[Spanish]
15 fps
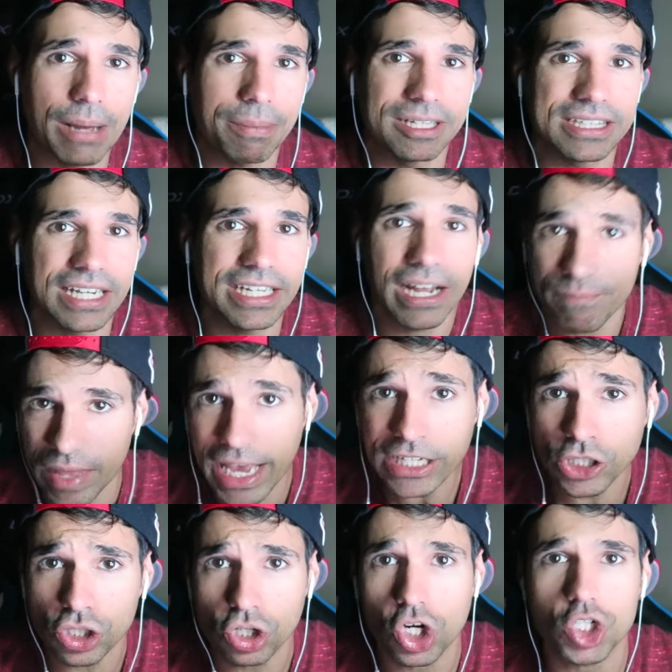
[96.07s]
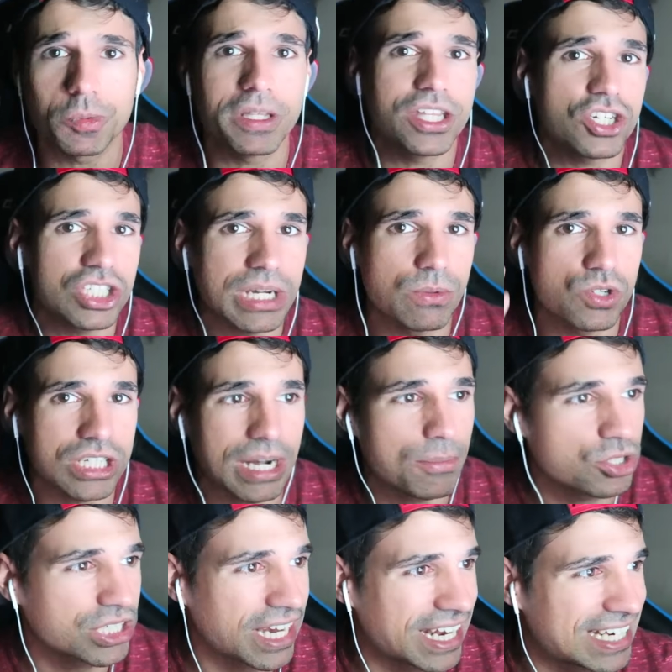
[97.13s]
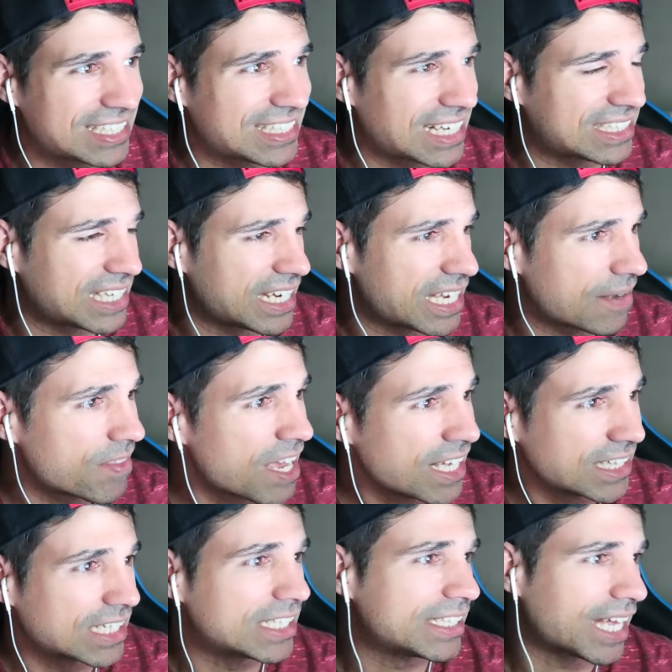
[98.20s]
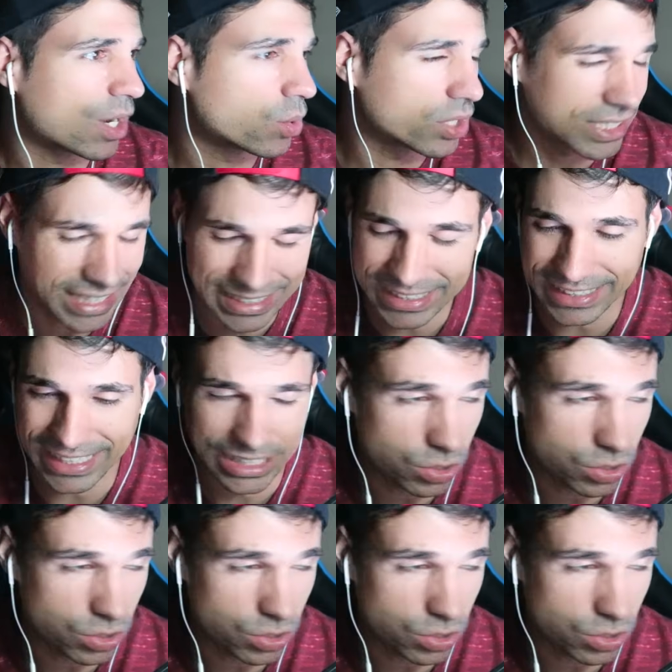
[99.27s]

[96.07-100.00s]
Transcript: la pantalla. Esos son los vídeos que buscamos en esta serie de si, te, de si te